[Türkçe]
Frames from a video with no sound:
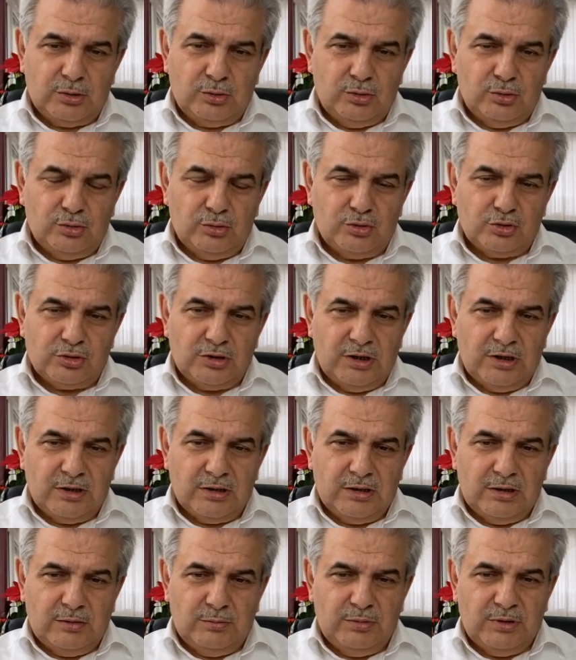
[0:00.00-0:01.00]

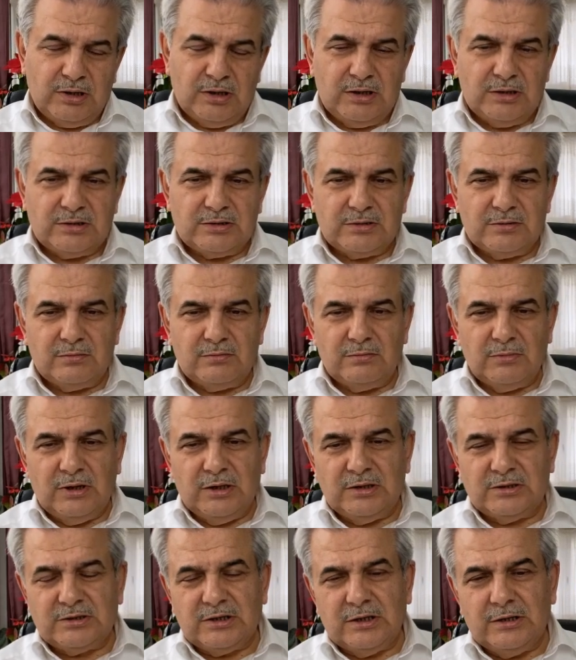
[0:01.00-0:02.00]
gündüzlerde biraz
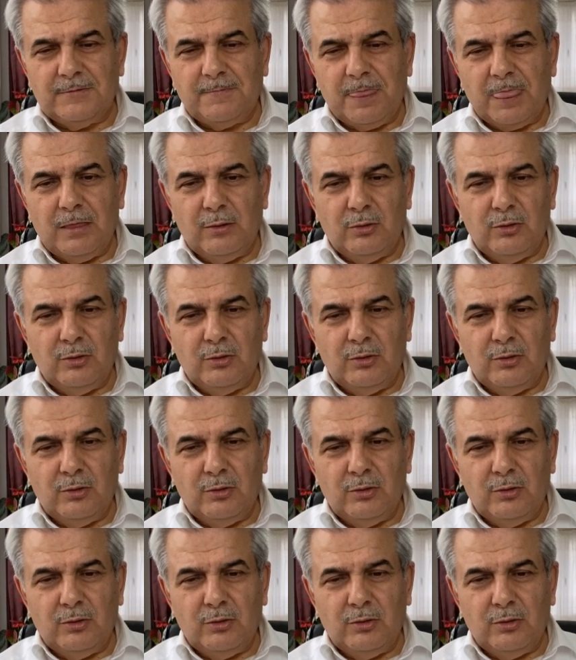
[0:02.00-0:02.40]
bazen